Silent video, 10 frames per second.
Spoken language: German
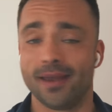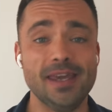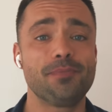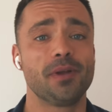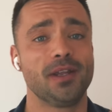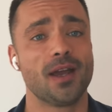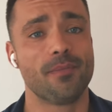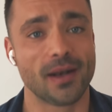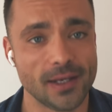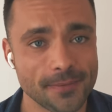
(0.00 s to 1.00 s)
Ich bin hier
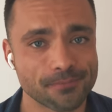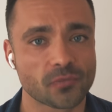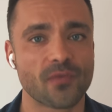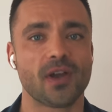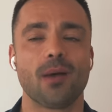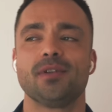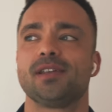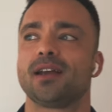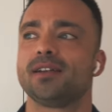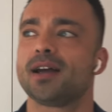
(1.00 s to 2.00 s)
in Berlin und wir haben uns
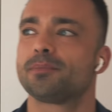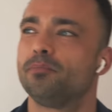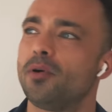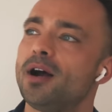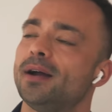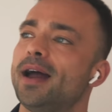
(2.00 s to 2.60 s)
ja gedacht, boah,